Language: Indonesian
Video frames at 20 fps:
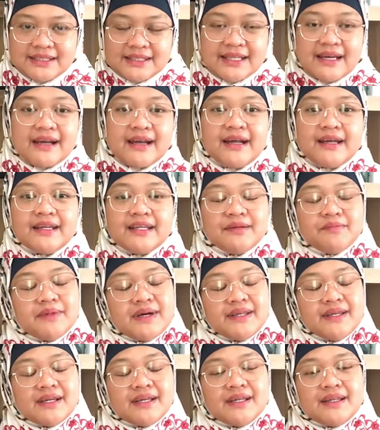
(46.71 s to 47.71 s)
sekarang ini
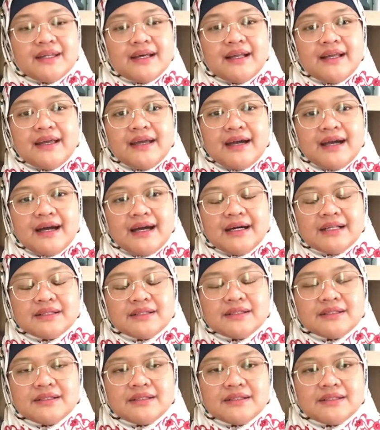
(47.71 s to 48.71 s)
banyak kita lihat
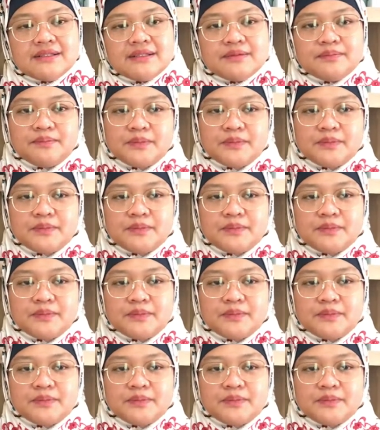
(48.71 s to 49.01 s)
eh,